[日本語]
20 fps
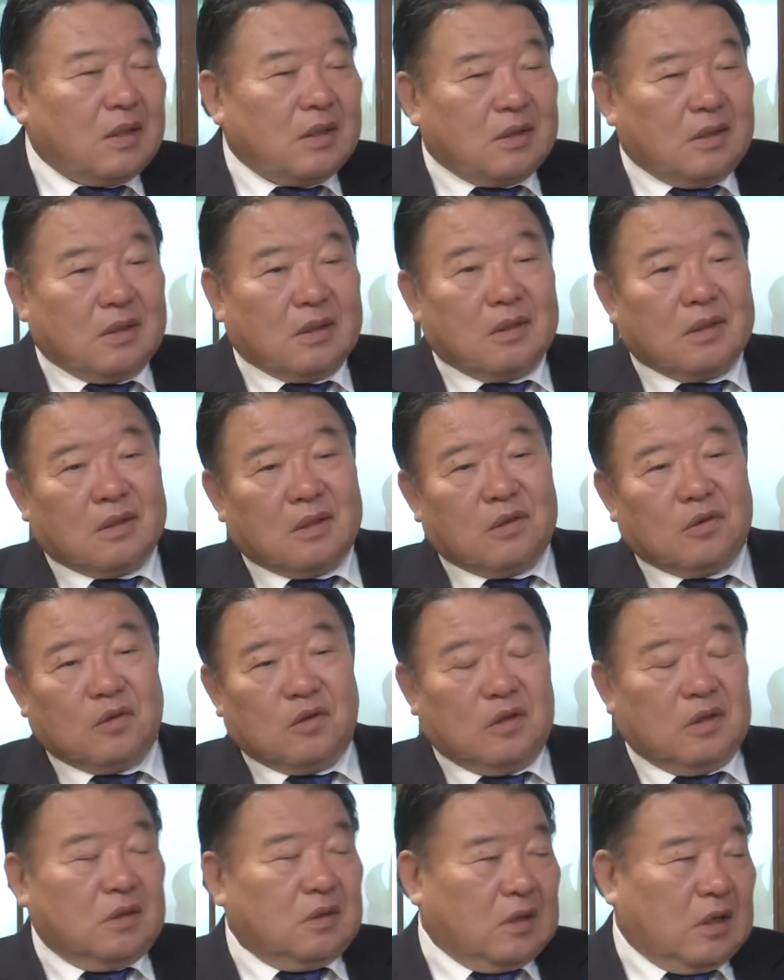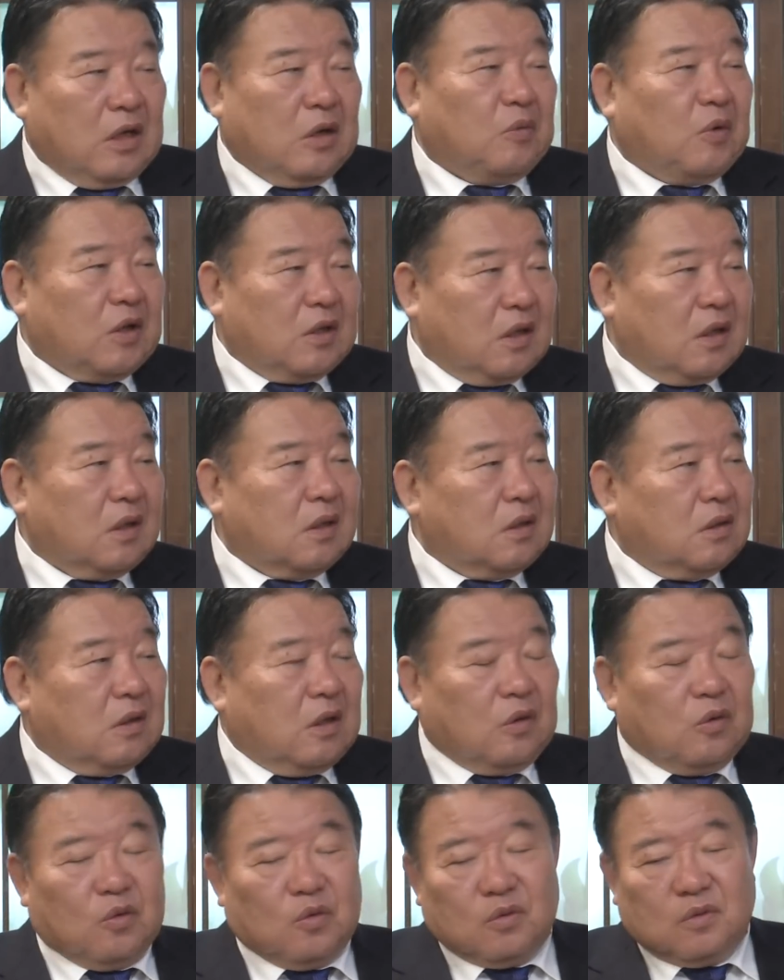えー、やればね、はい、あ
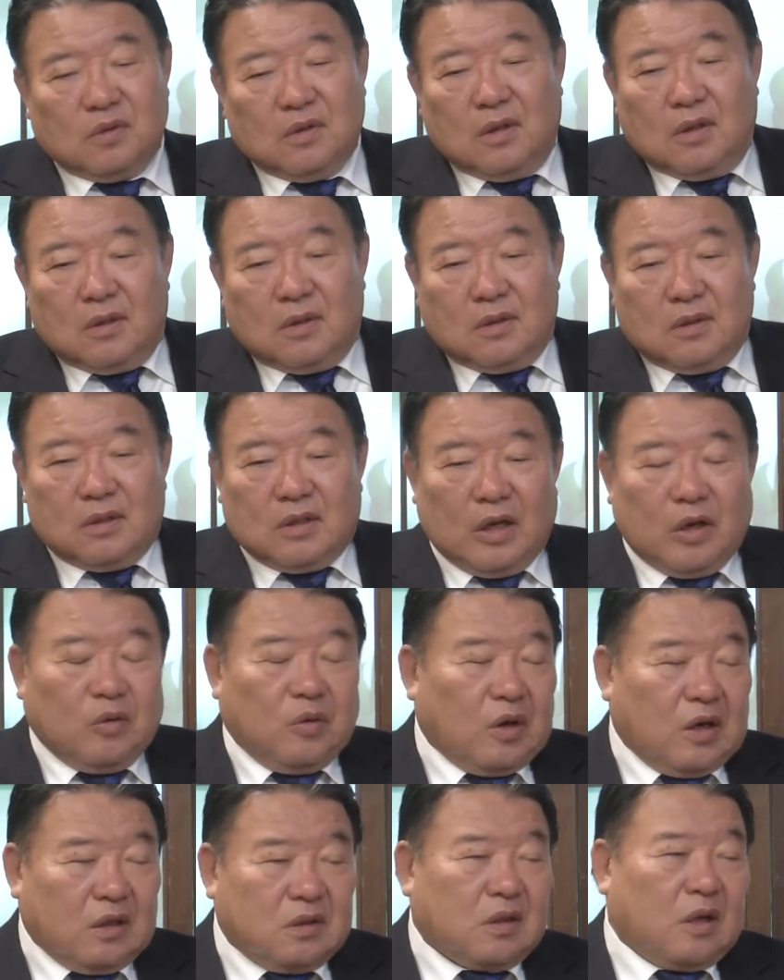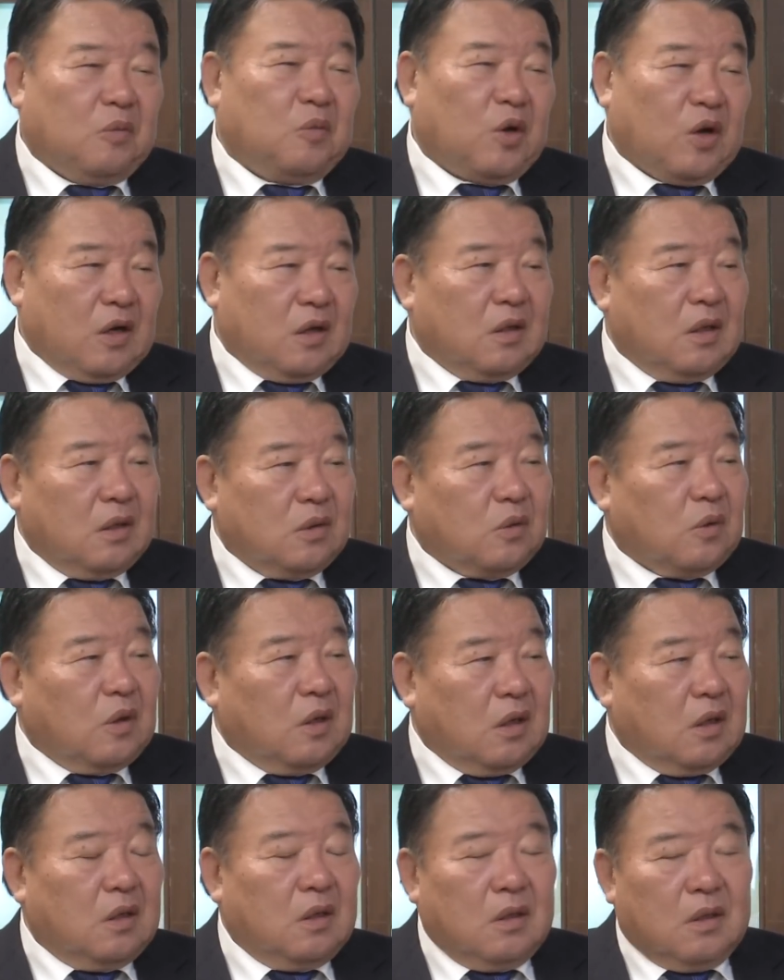の最後は勝つかもわからないとかね、
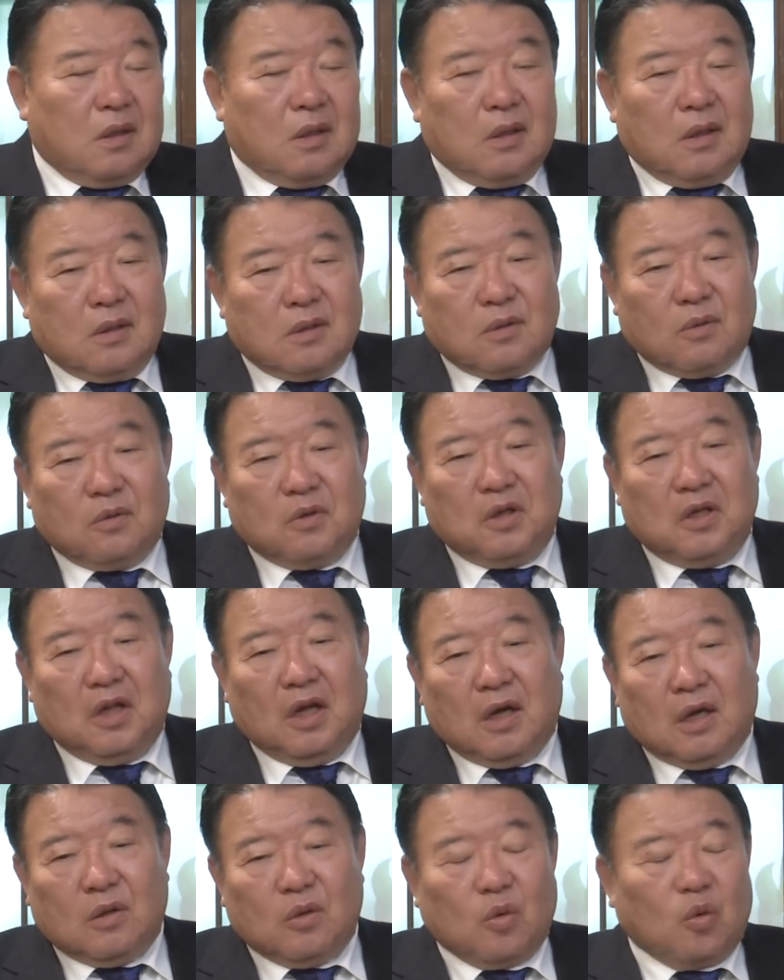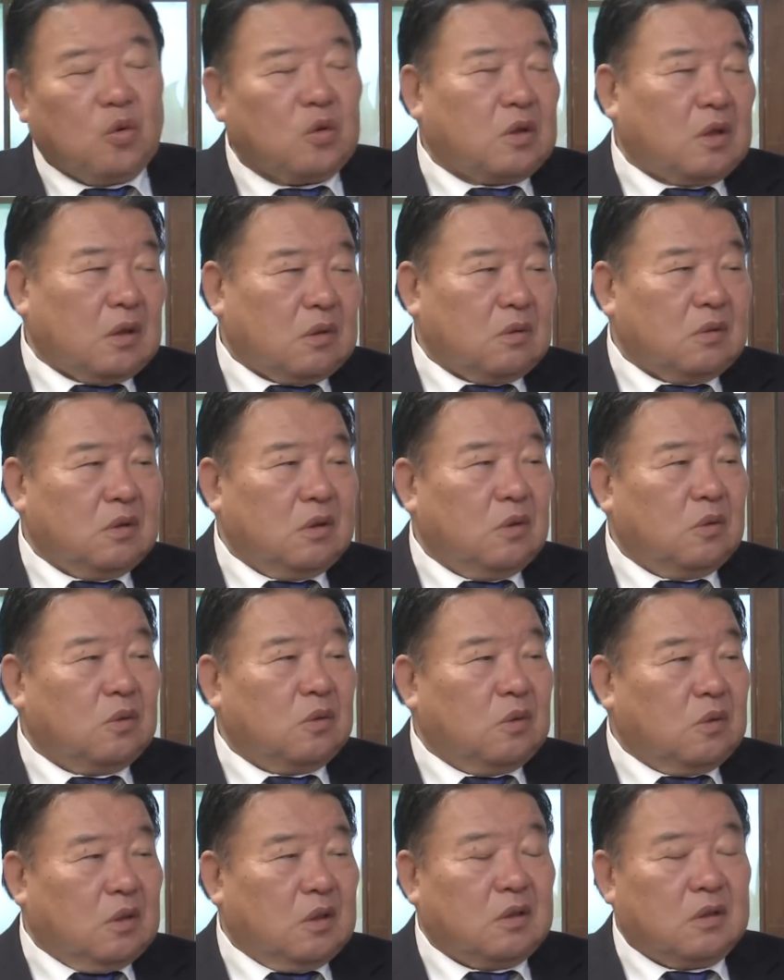はい、その理念が残ったと日本の
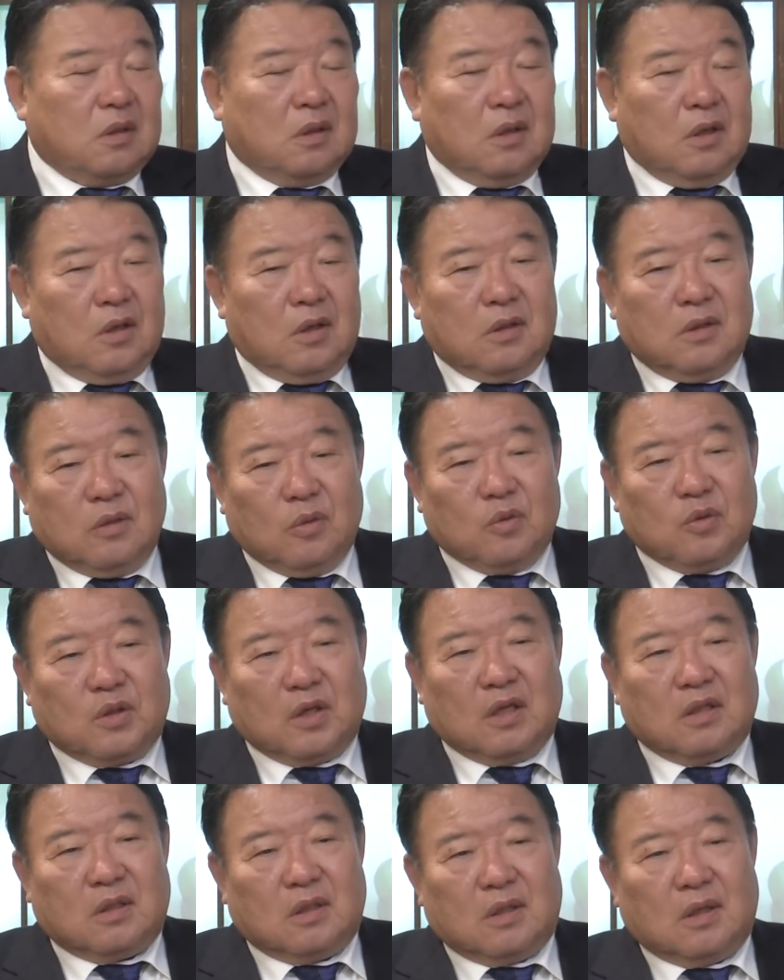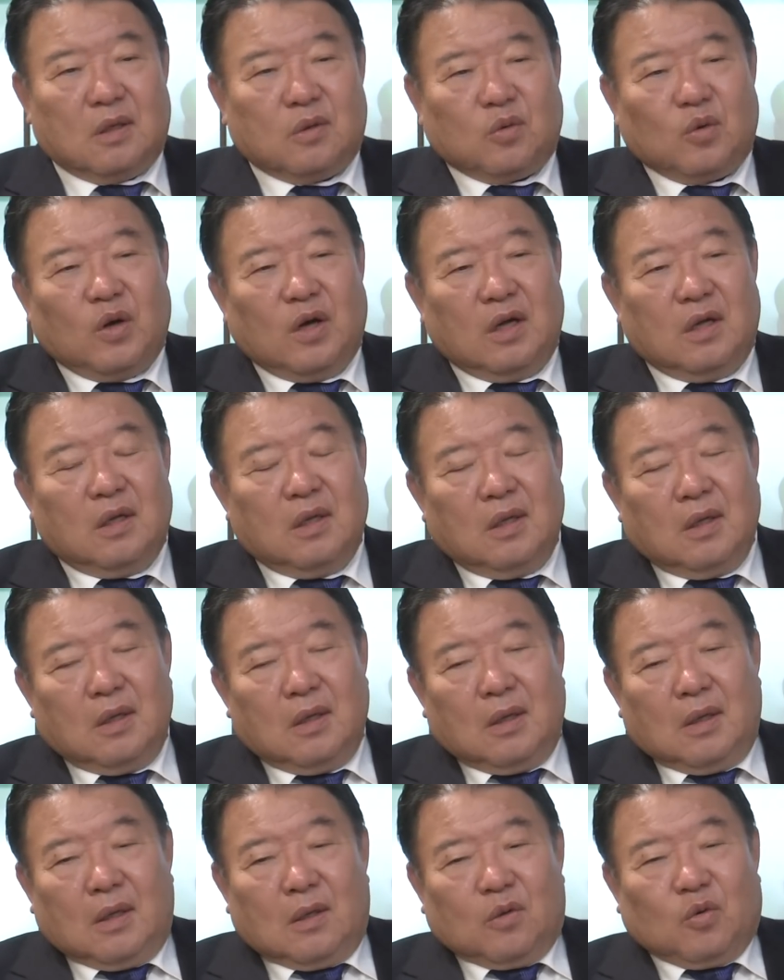ね、はい、日本精神がとか、
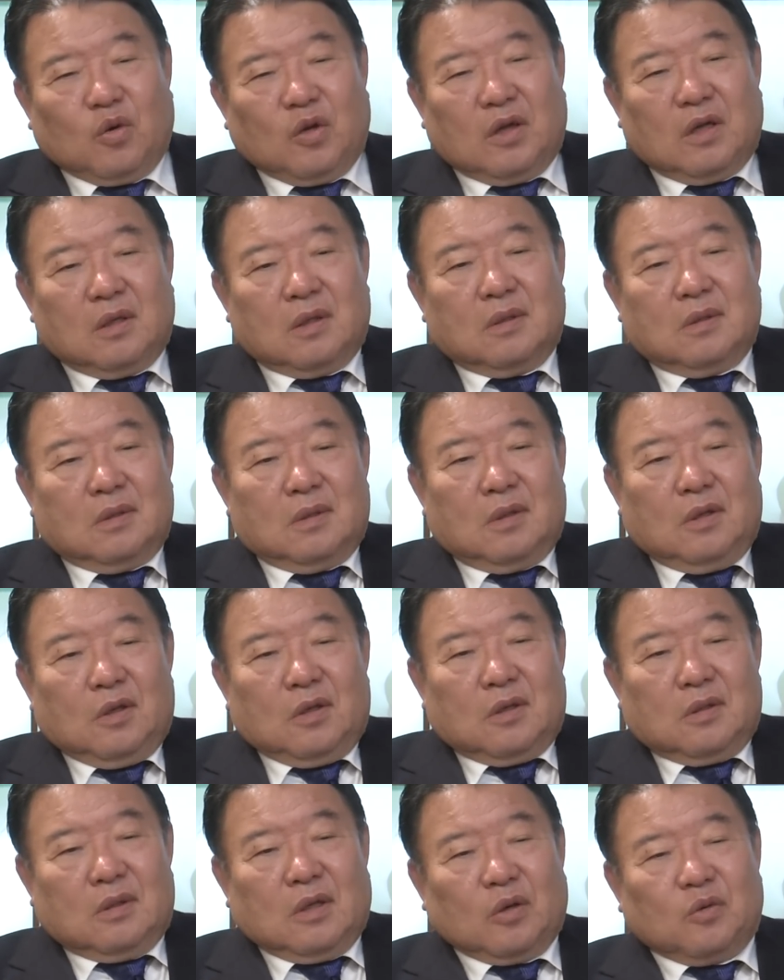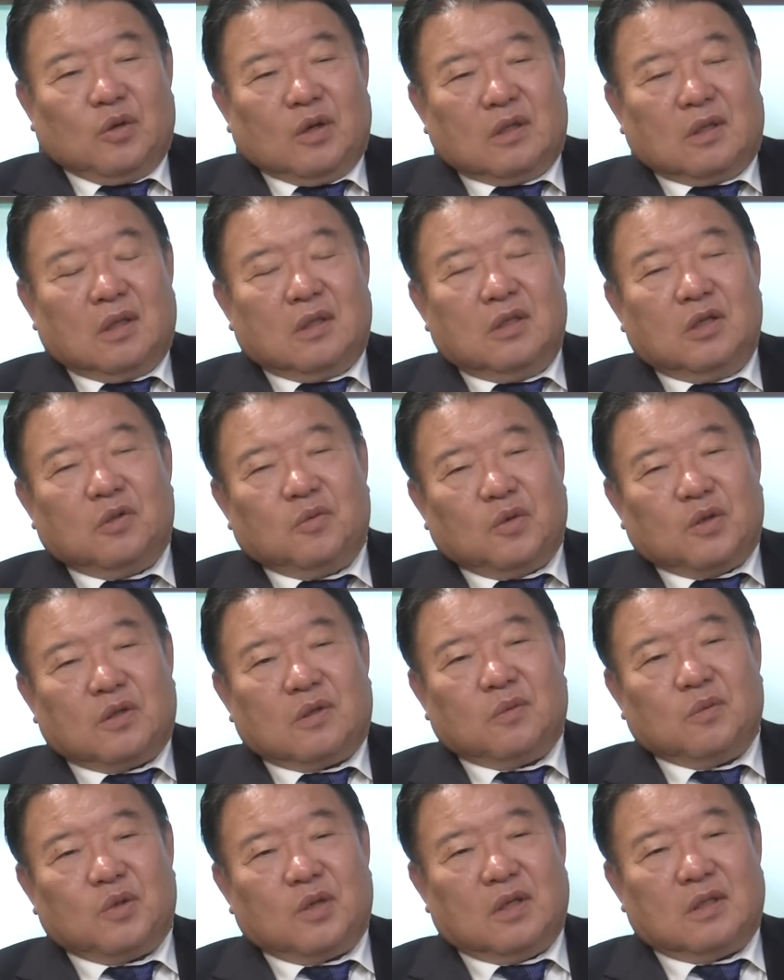これ亡くなった西部
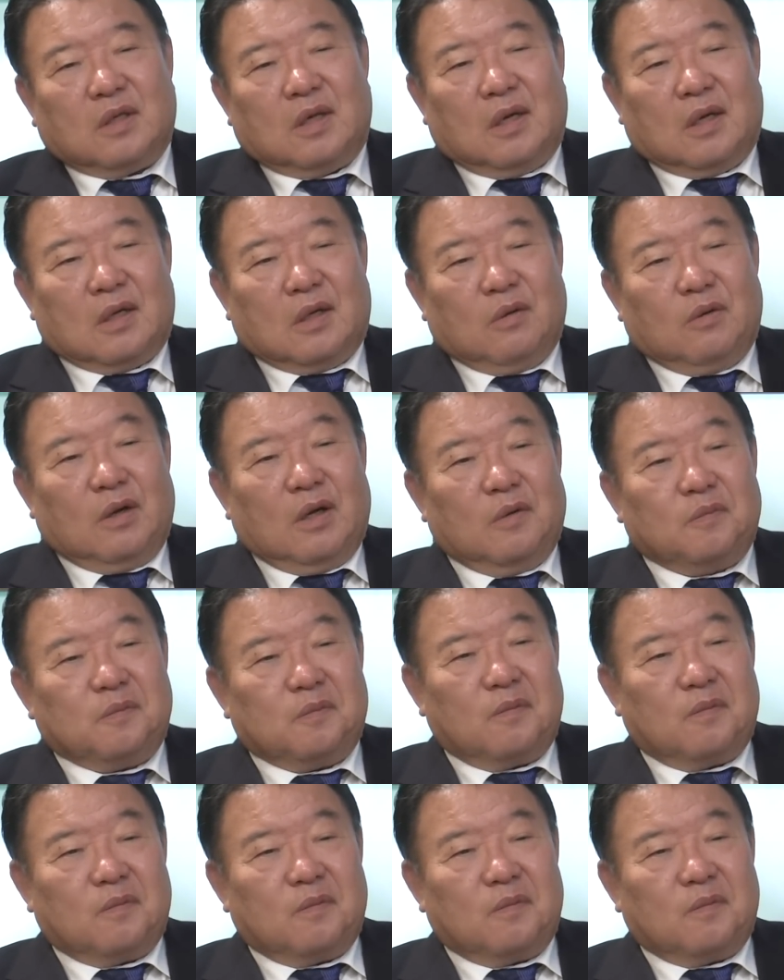進先生なんかは